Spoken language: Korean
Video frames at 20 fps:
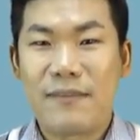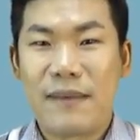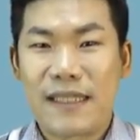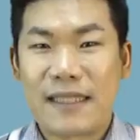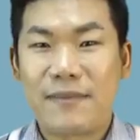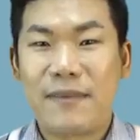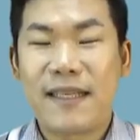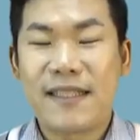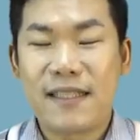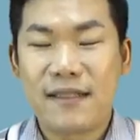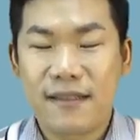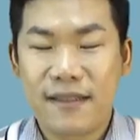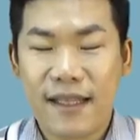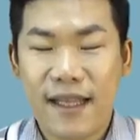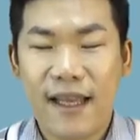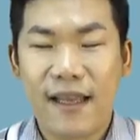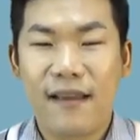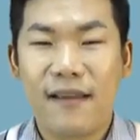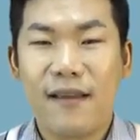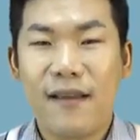
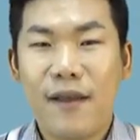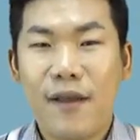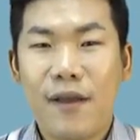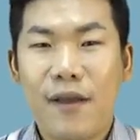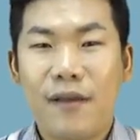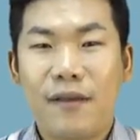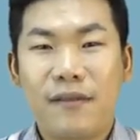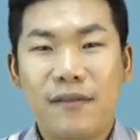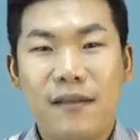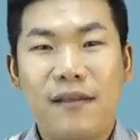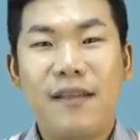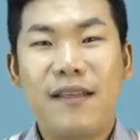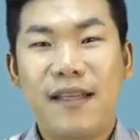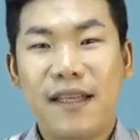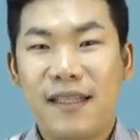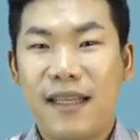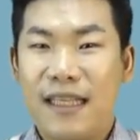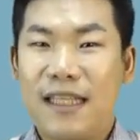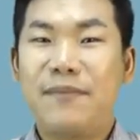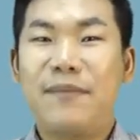말씀하시는데 틀린
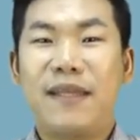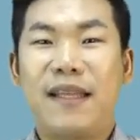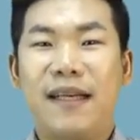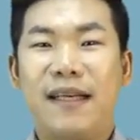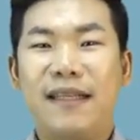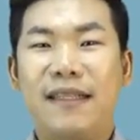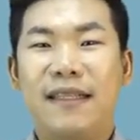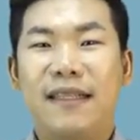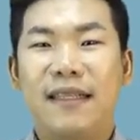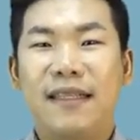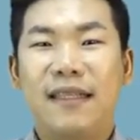얘기는 아닙니다.